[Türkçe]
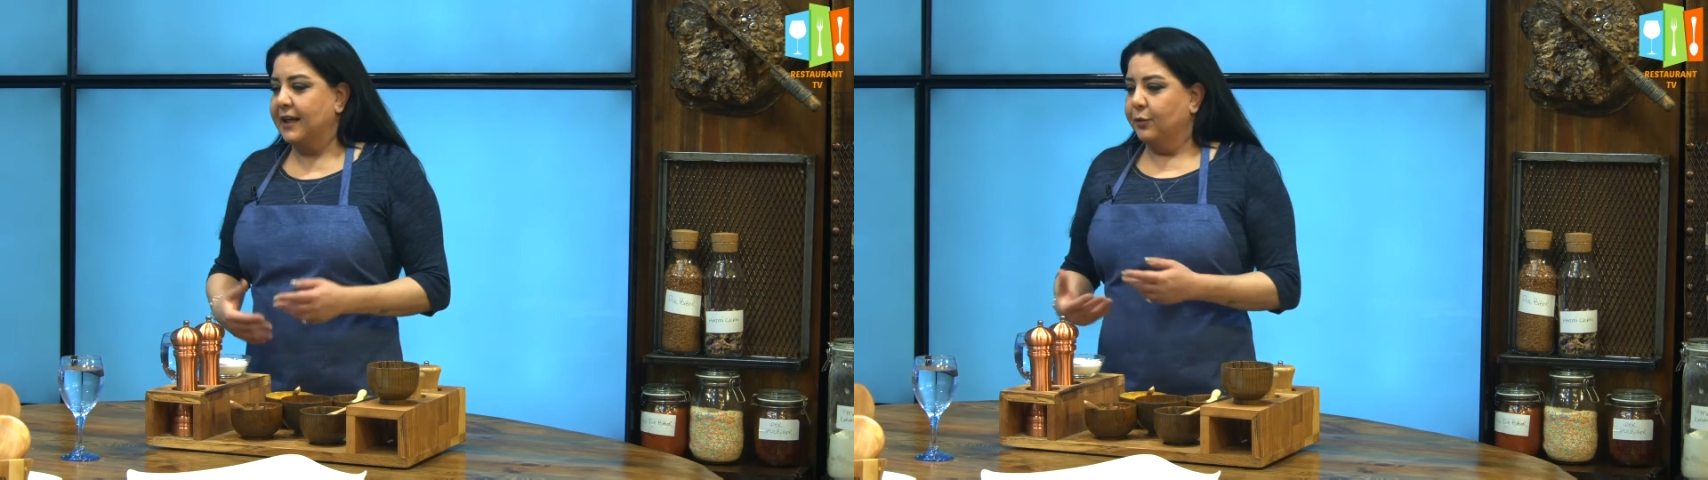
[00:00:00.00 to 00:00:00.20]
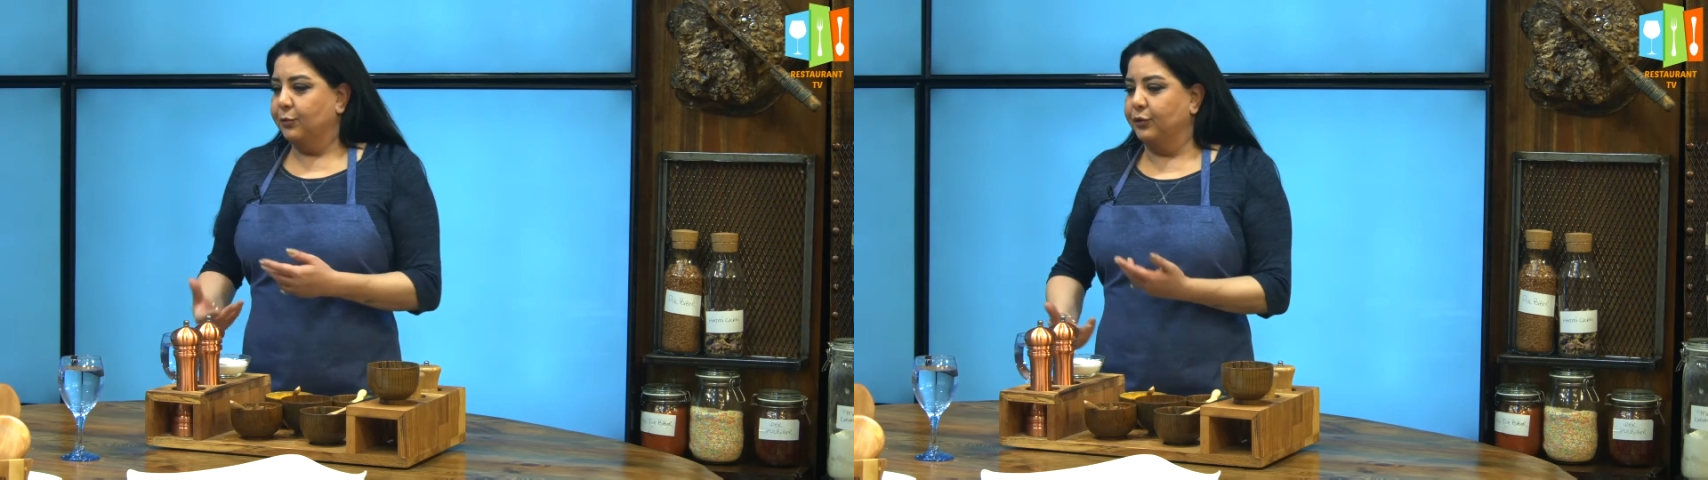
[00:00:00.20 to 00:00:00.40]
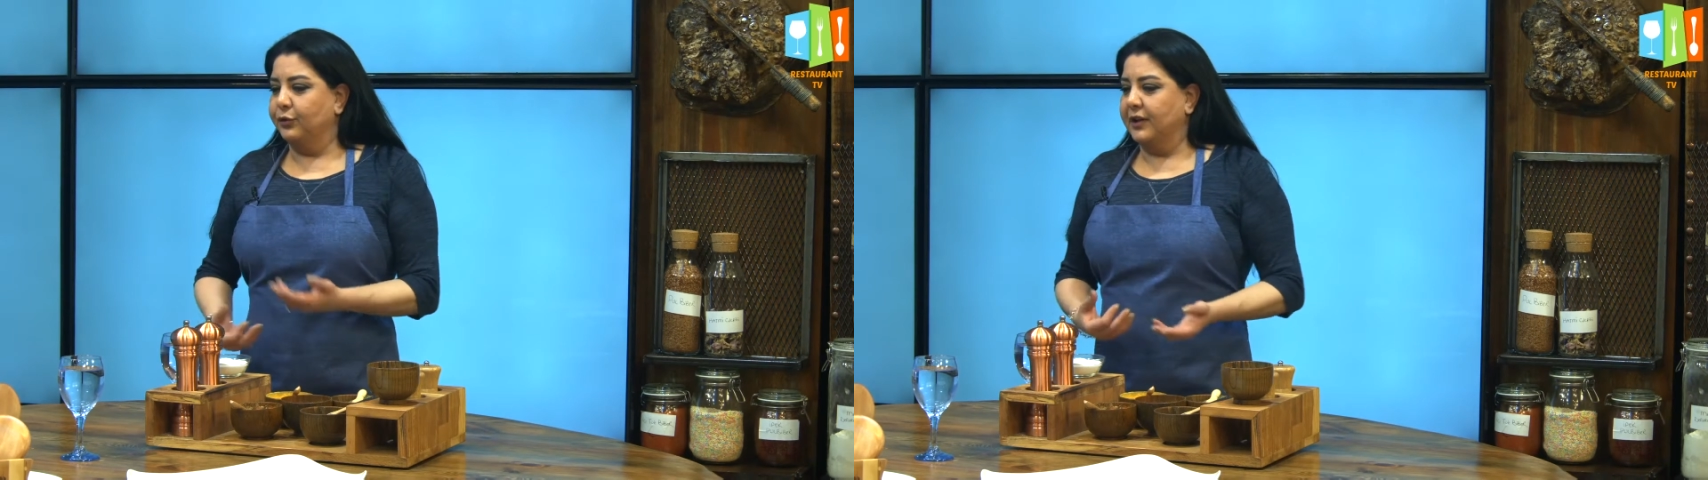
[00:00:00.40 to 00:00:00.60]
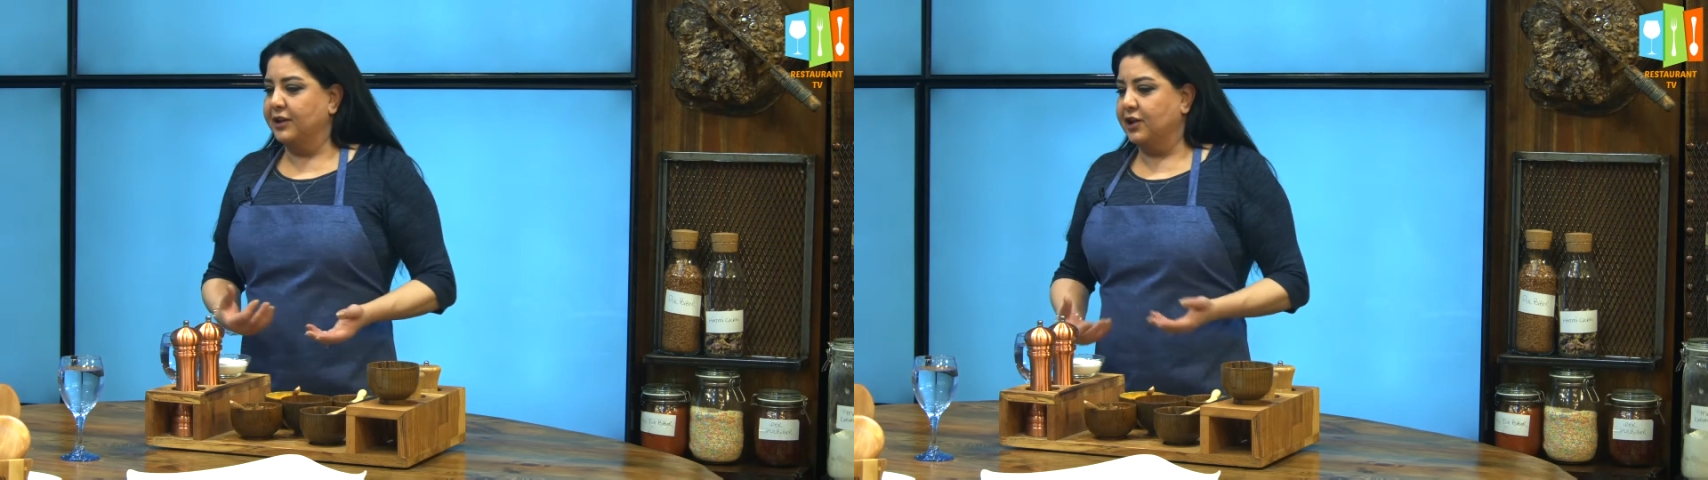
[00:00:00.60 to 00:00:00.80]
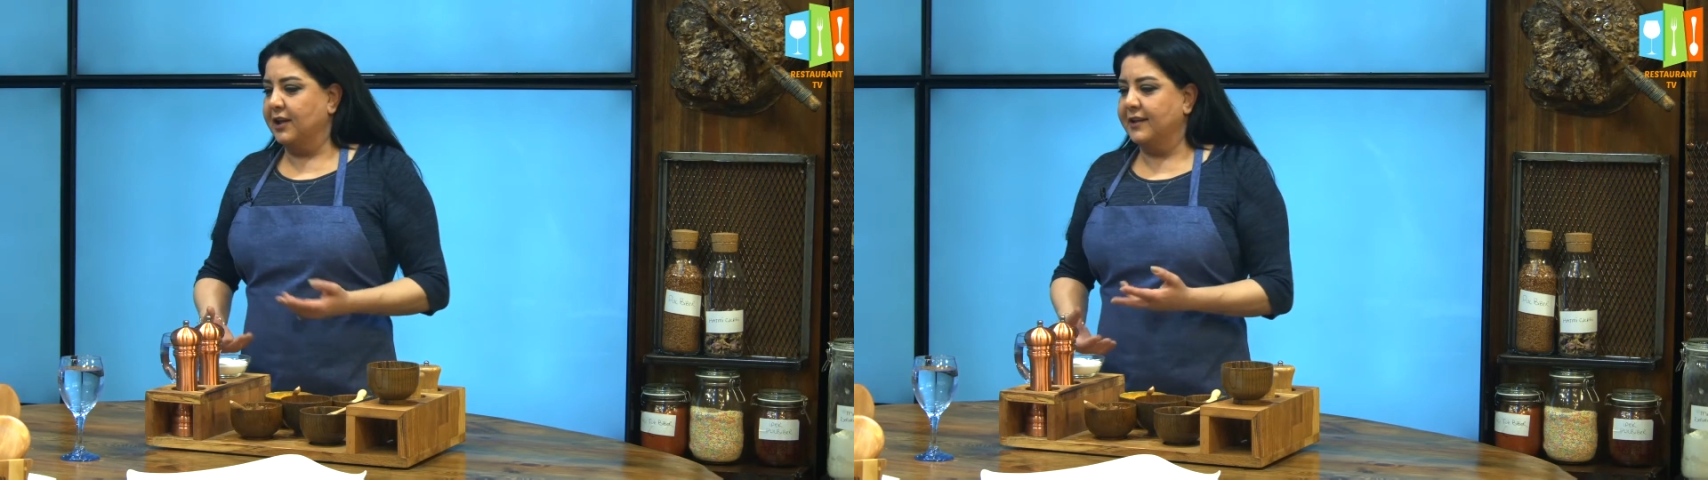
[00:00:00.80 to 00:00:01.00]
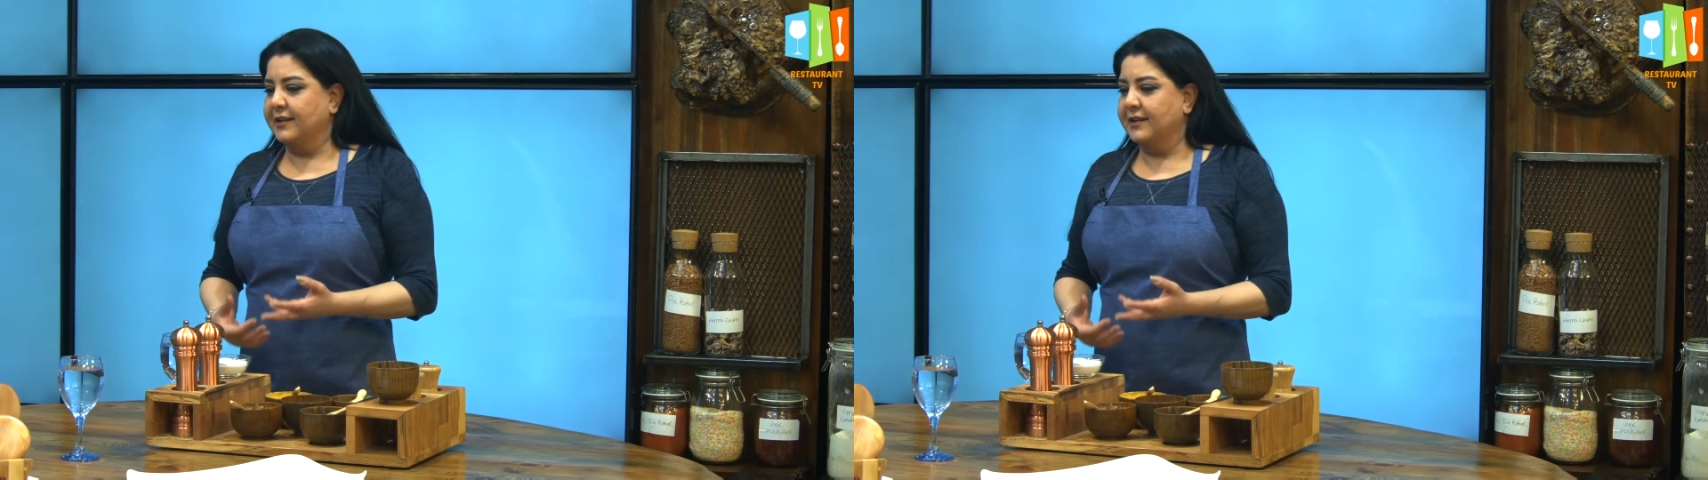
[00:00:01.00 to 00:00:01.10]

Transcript: Evet. Bu neşeli,